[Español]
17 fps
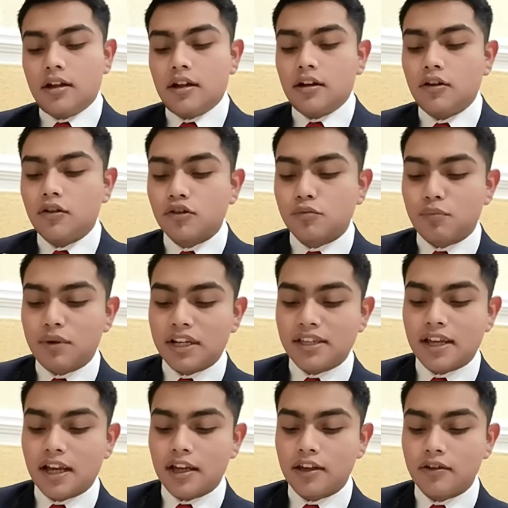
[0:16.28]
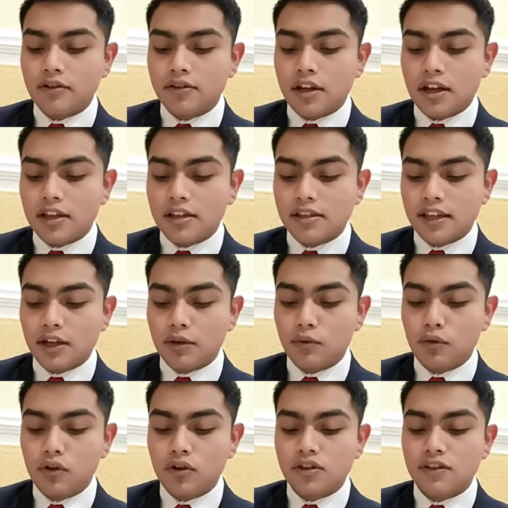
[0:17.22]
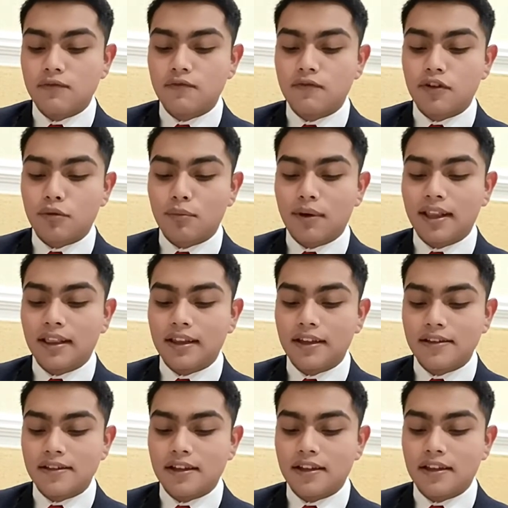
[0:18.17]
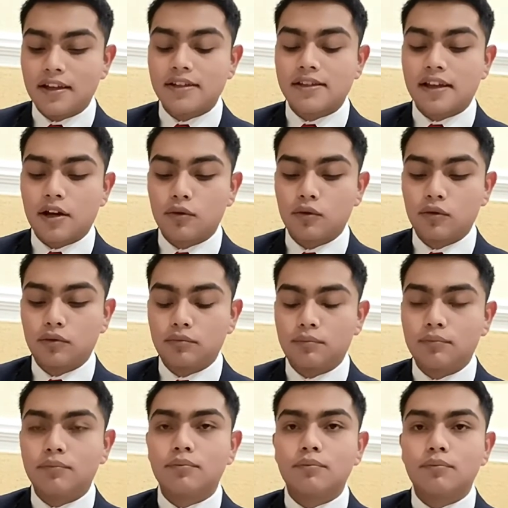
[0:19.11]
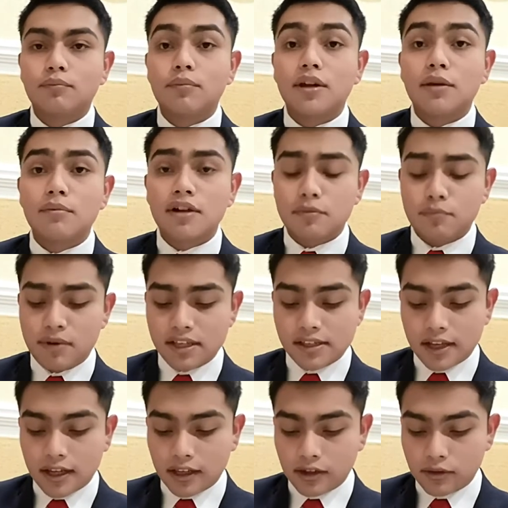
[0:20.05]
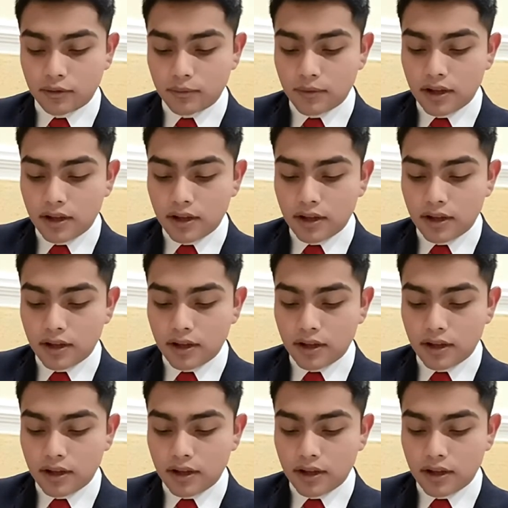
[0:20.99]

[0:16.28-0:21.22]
Los presagios, según los informantes de Sagún. Primer presagio.